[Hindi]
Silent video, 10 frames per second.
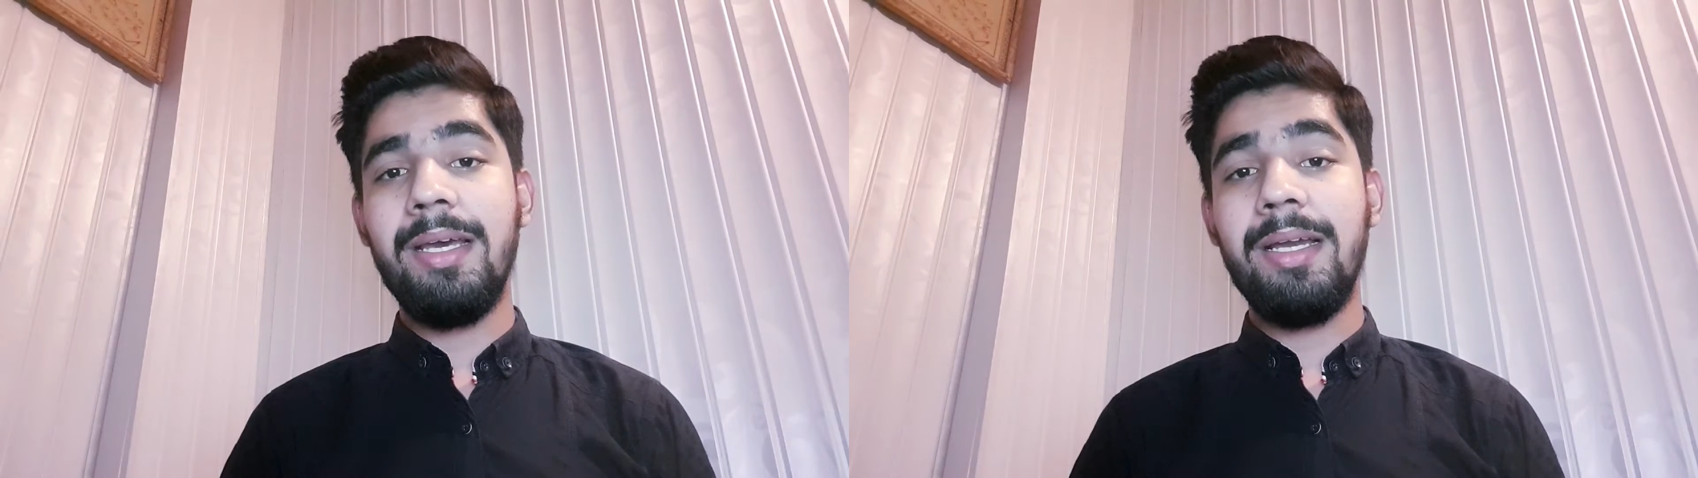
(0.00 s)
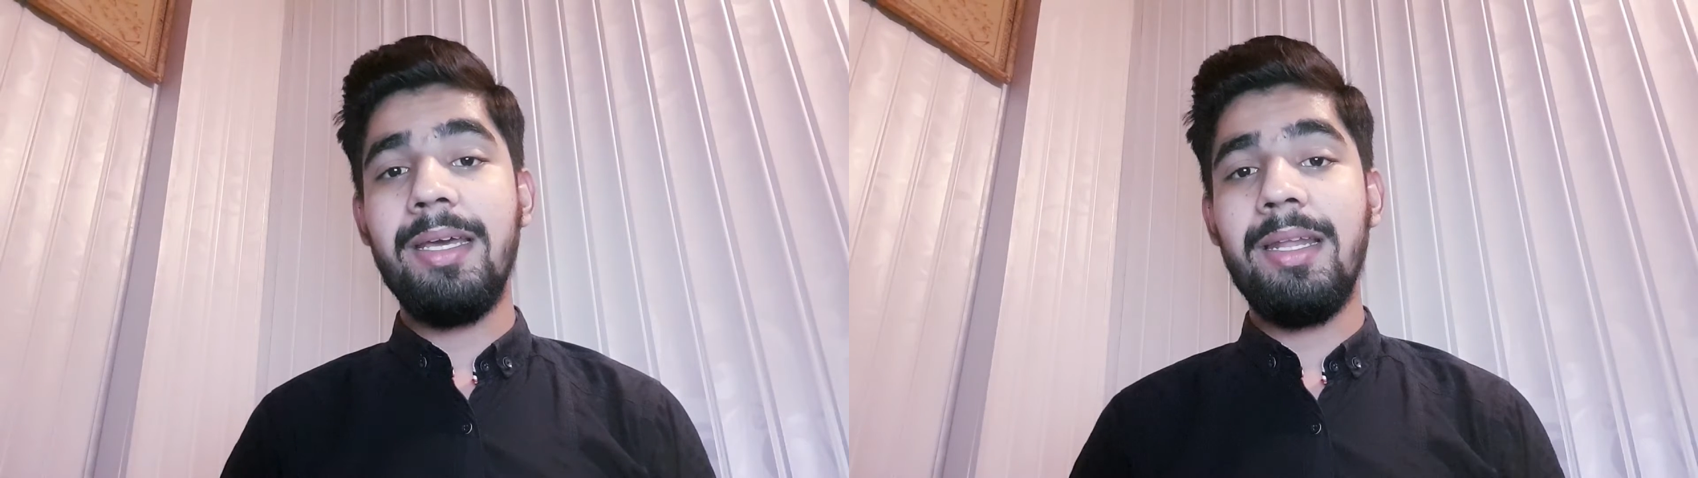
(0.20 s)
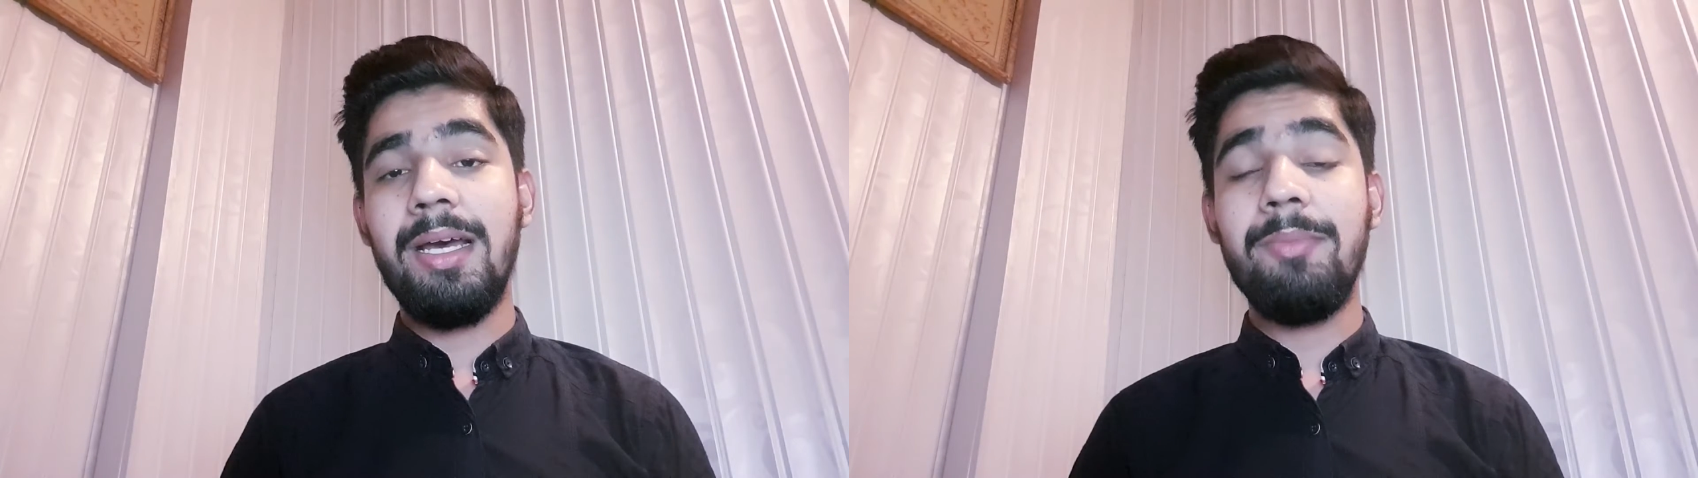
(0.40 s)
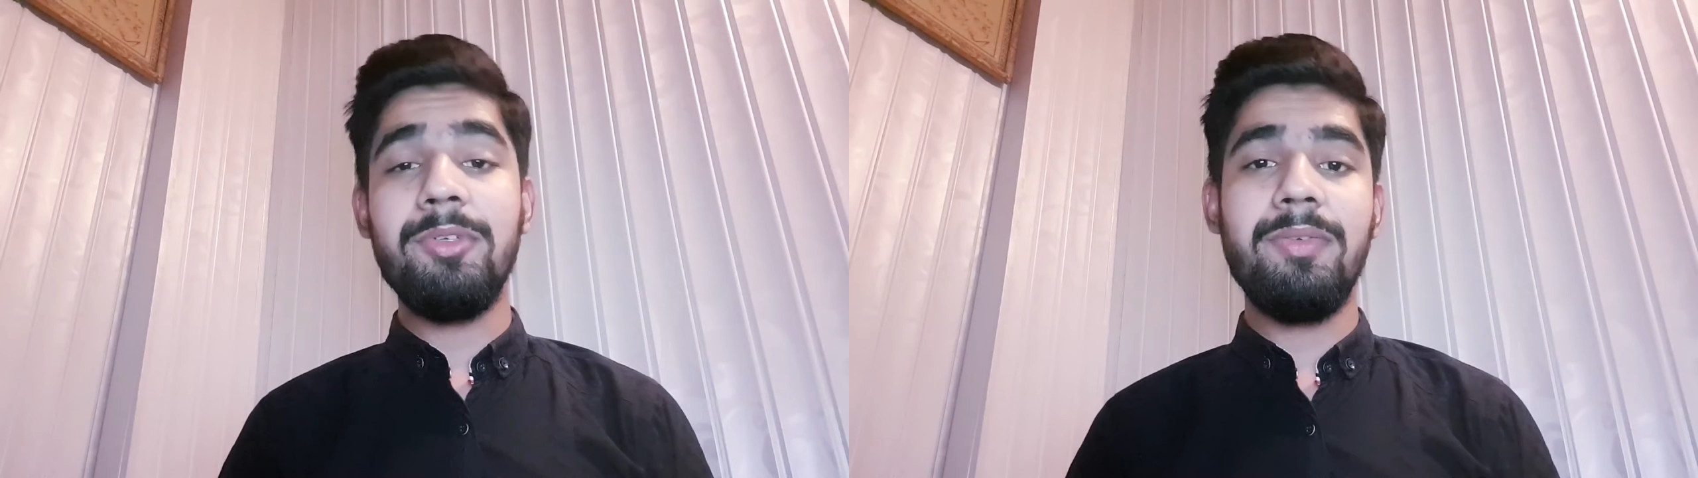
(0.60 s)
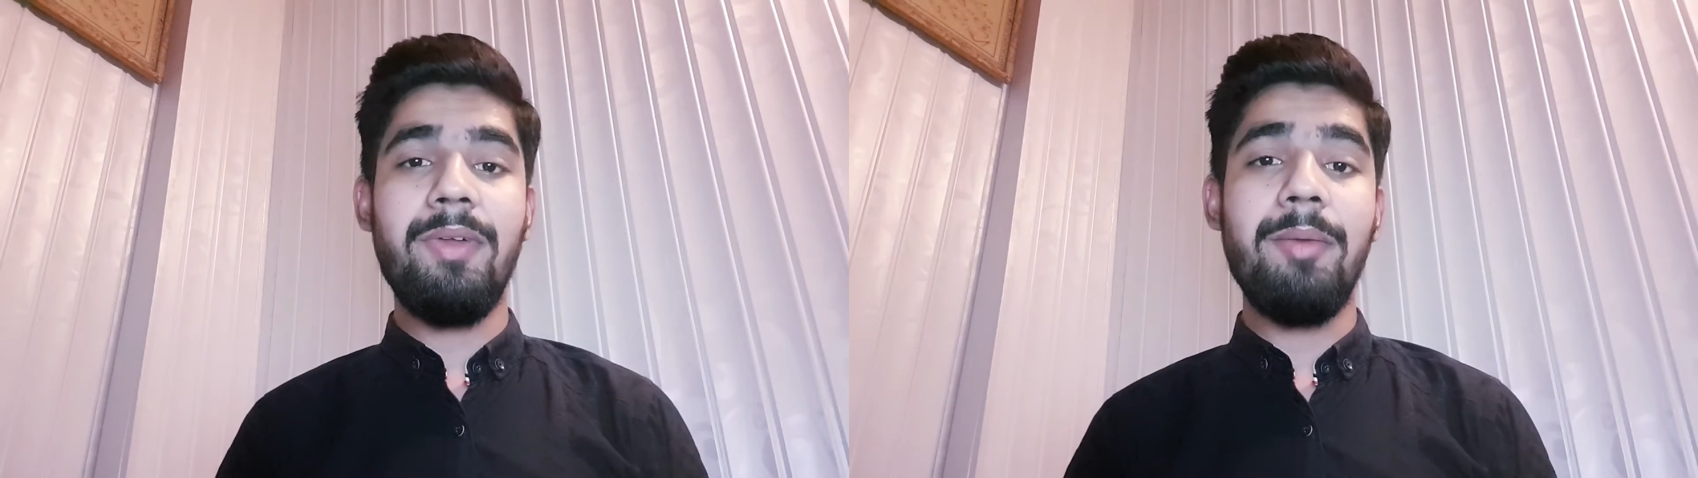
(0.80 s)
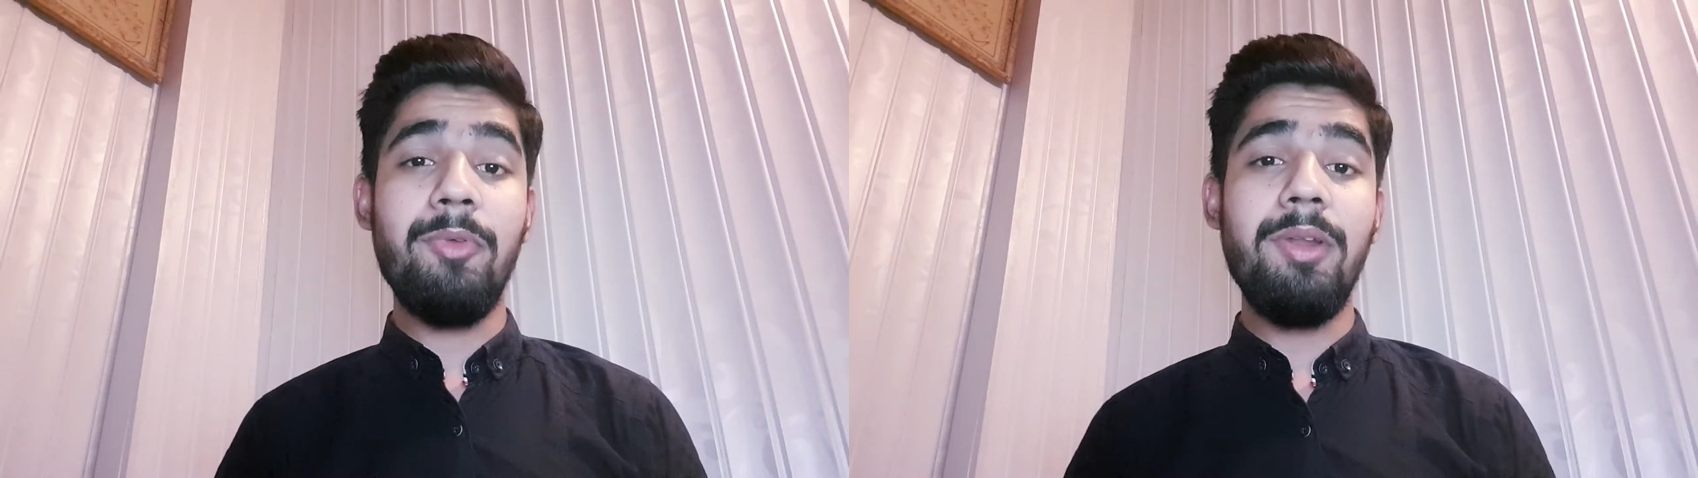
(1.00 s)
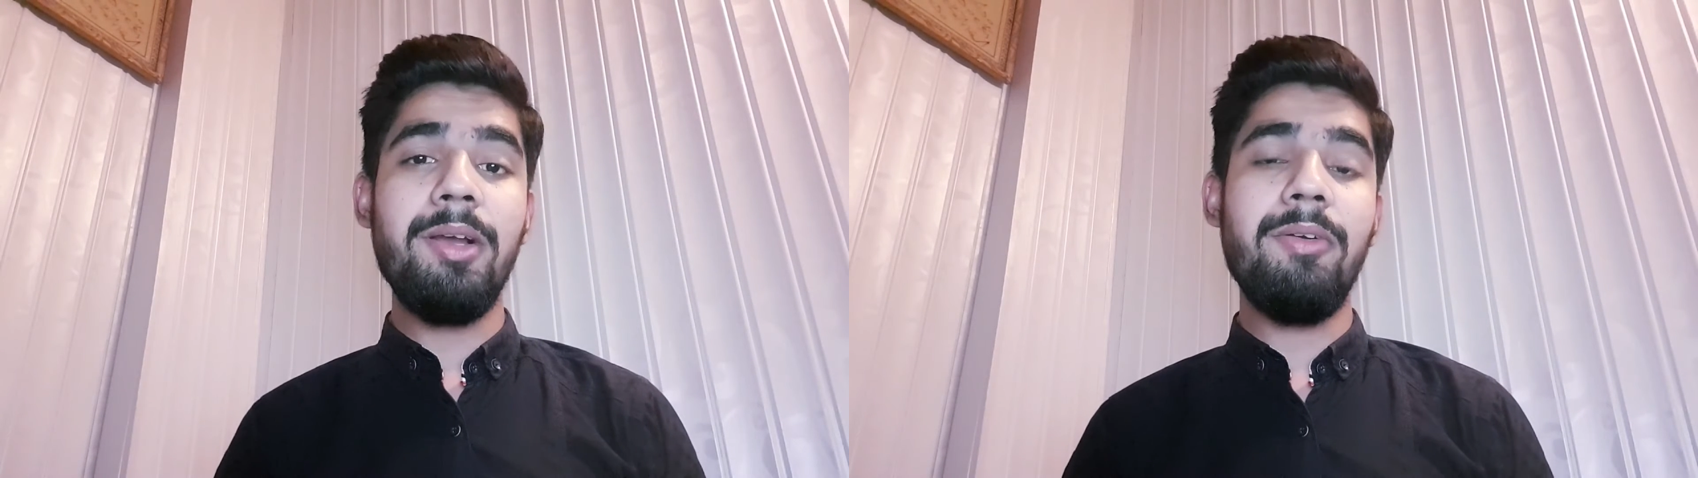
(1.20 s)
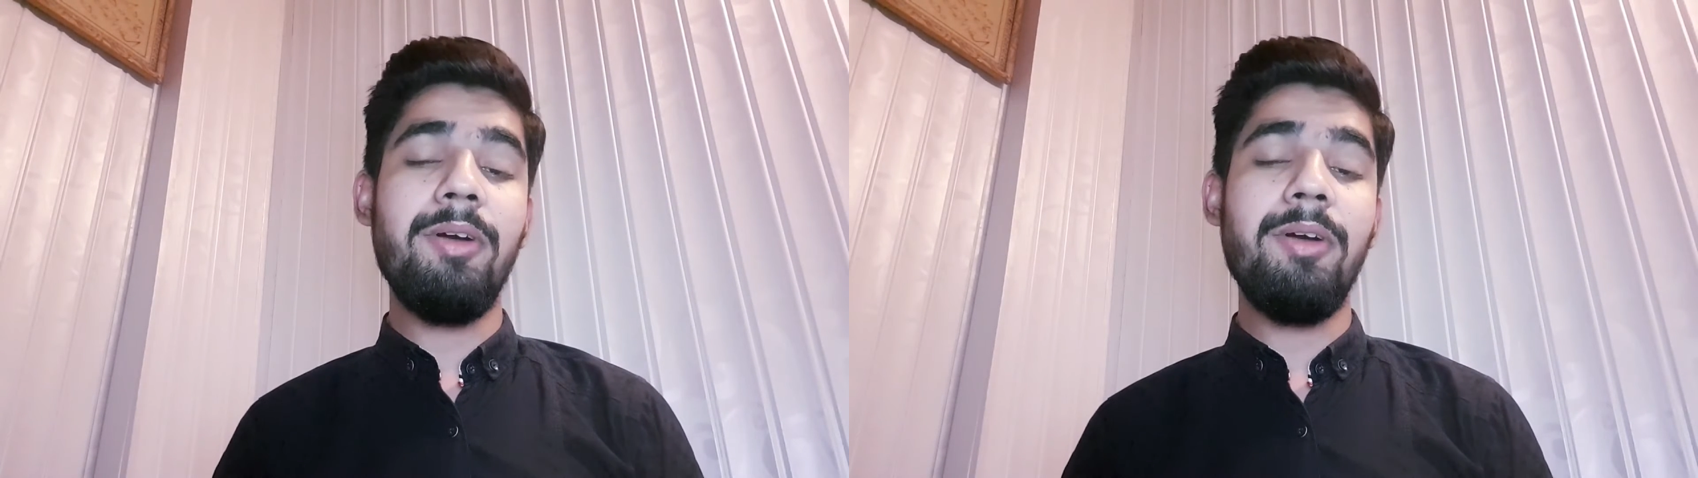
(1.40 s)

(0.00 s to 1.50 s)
अगर आप उस फार्मूला